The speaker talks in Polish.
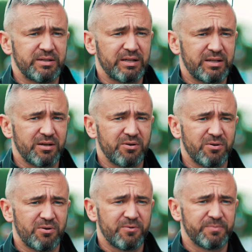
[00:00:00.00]

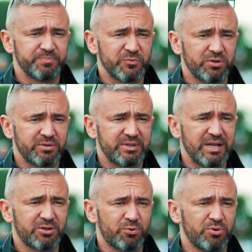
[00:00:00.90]
dlatego no,
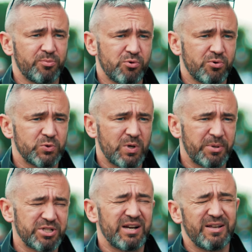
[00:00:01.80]
tak trudno było go
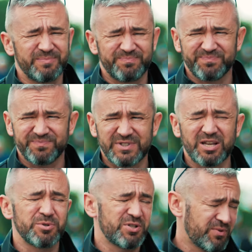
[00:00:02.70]
złapać, ale
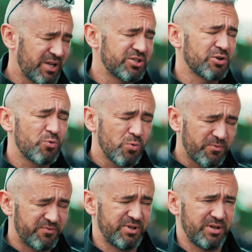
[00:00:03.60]
tak mi się wydaje, że
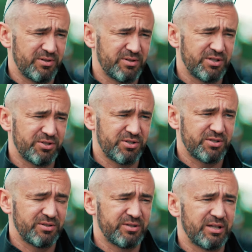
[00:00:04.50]
głównie też
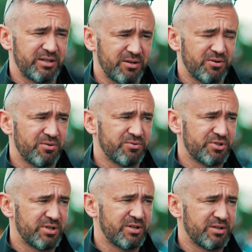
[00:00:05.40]
dlatego,
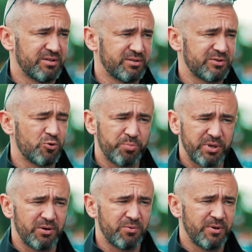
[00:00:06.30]
że
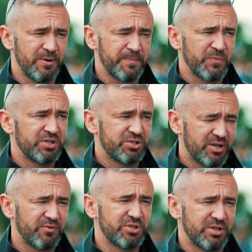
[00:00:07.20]
skupiał
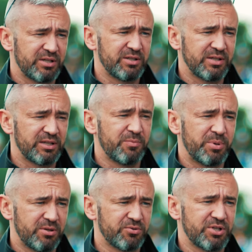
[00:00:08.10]
się właśnie na tej, na tej
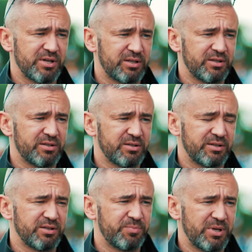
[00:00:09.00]
biedocie, na tych,
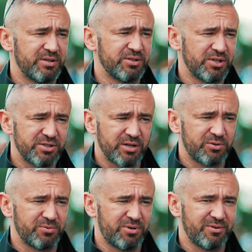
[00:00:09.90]
na tych biednych dzieciach,
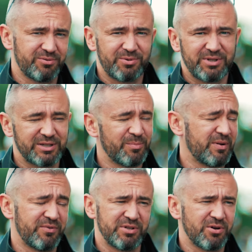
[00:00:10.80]
które, które tak
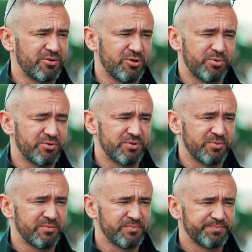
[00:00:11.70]
naprawdę nikogo nie
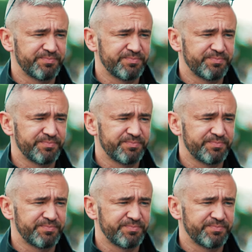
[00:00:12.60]
obchodziły.